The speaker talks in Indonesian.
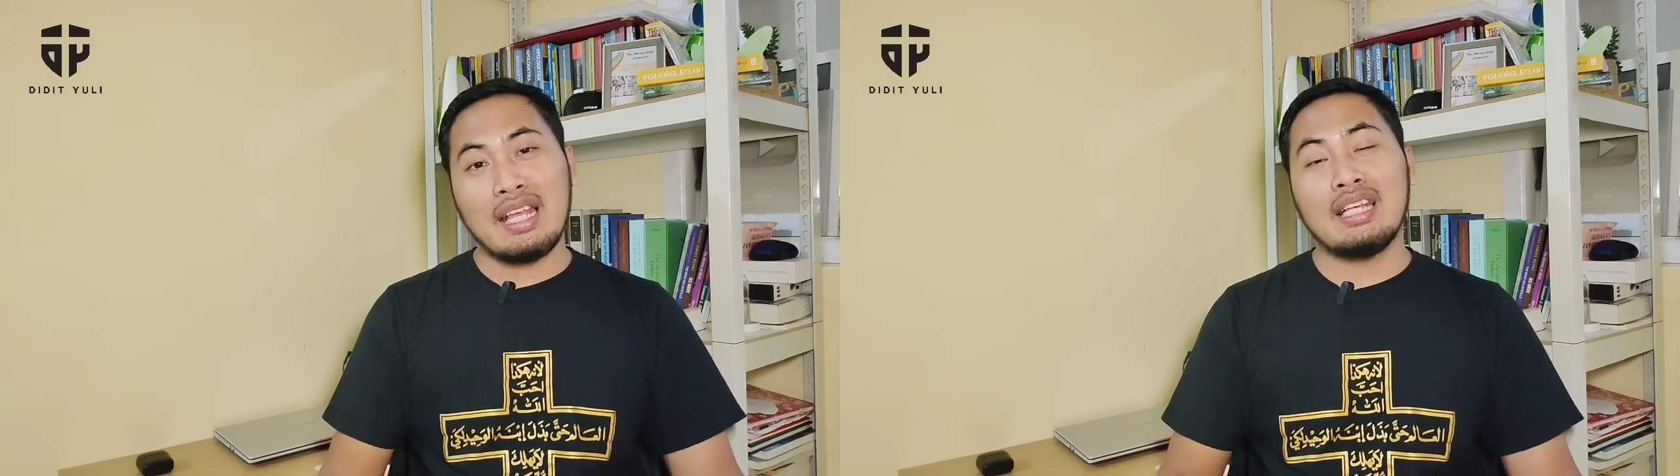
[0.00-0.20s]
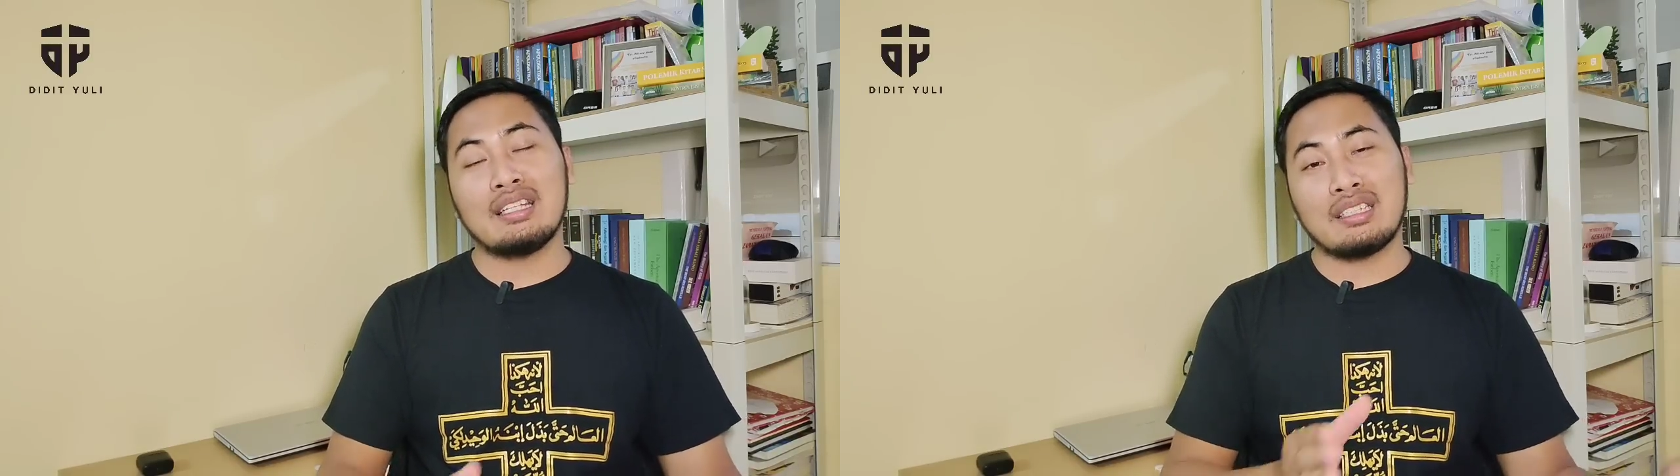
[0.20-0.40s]

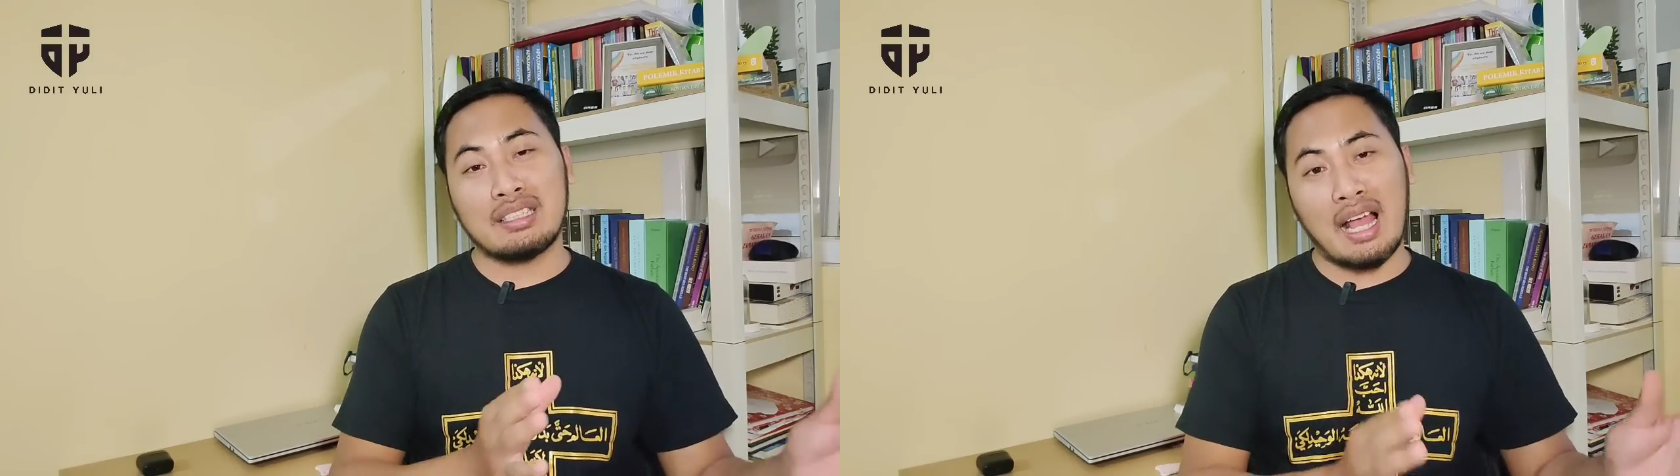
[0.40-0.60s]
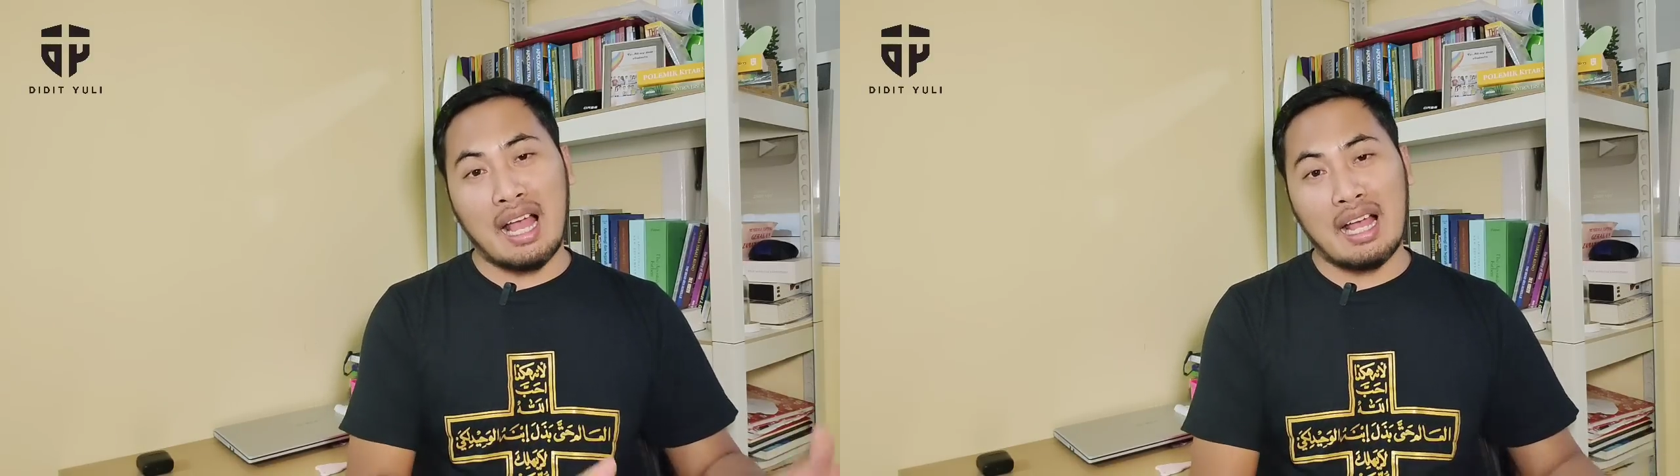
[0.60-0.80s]

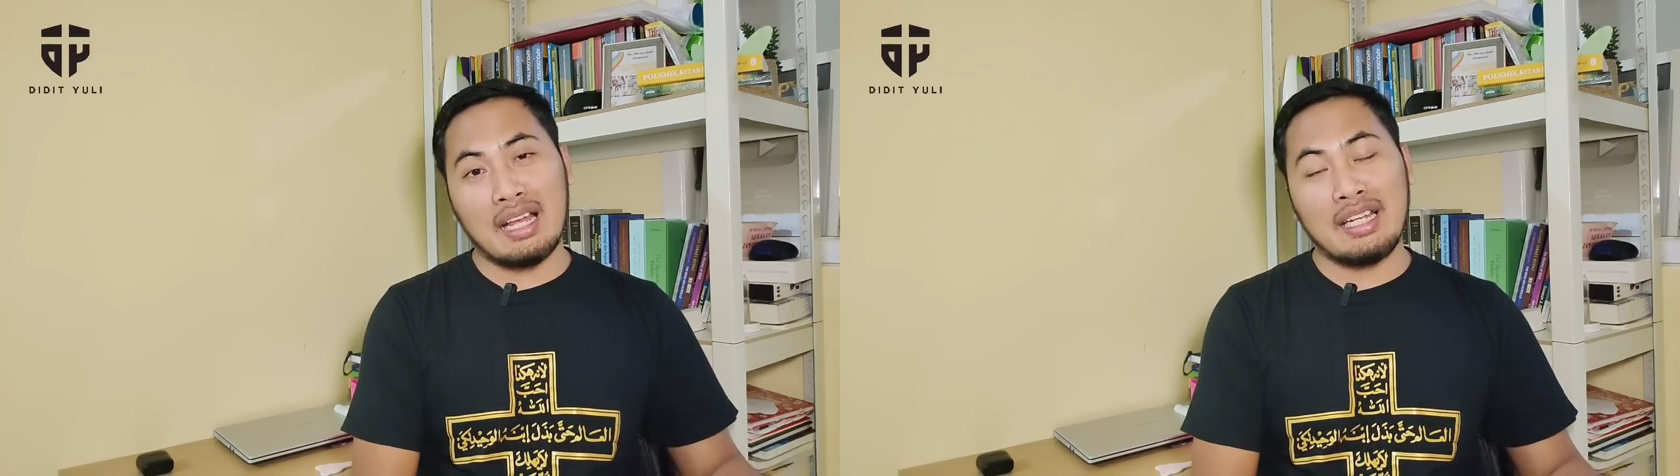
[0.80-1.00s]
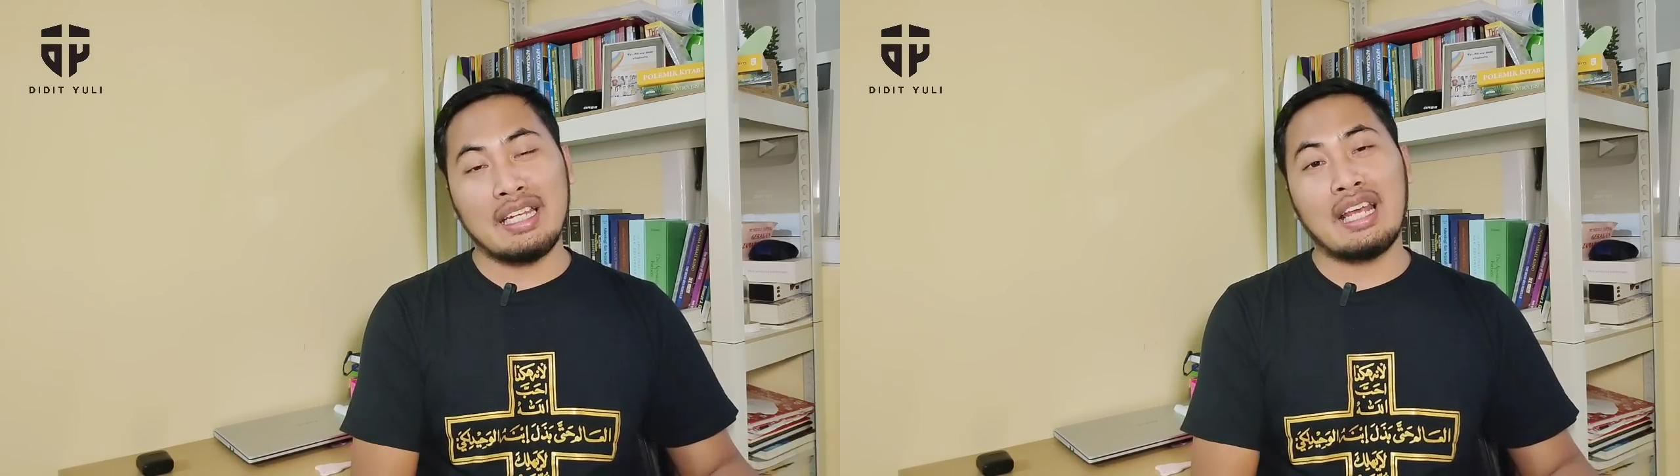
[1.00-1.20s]

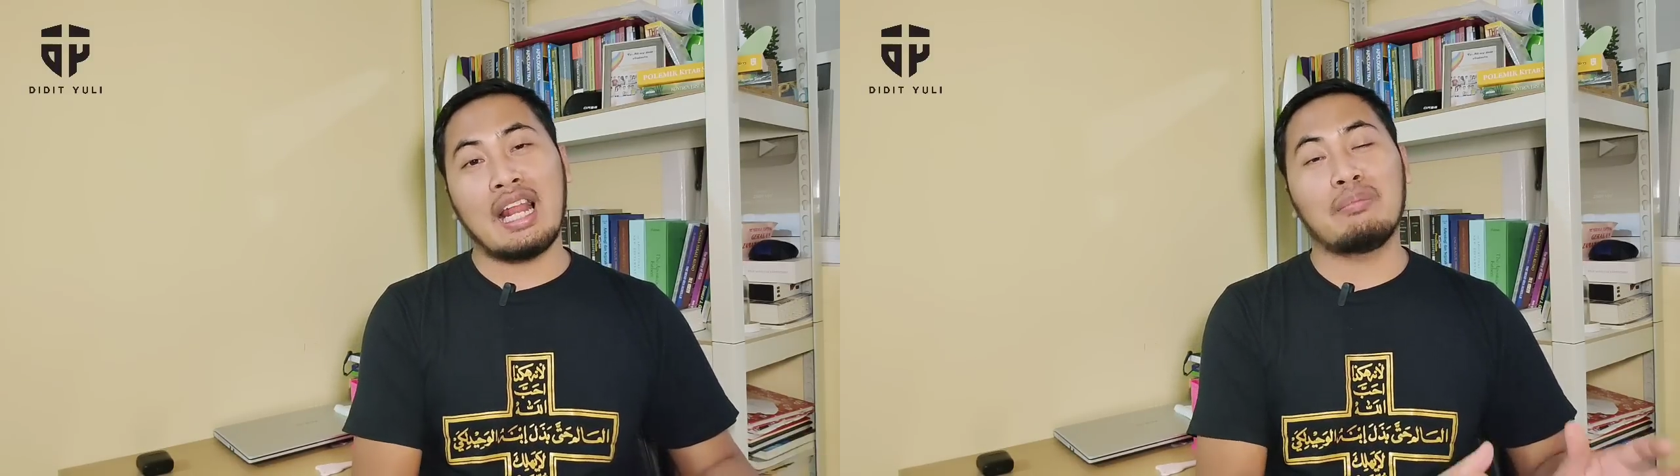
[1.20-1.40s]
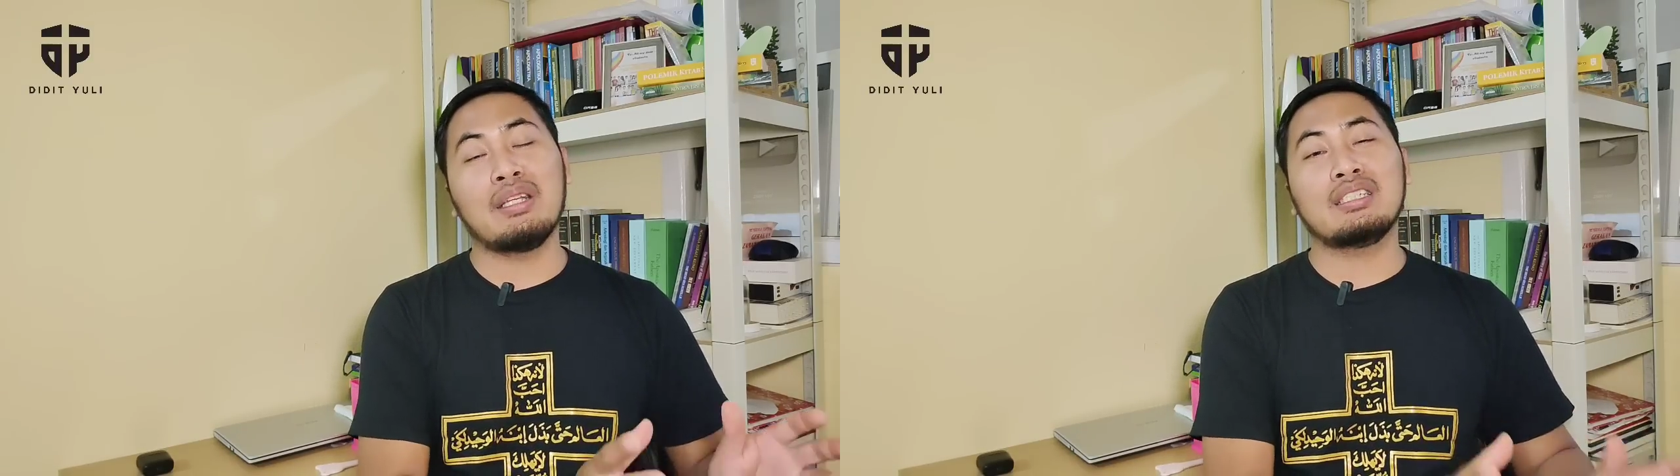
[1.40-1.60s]
Isa di dalam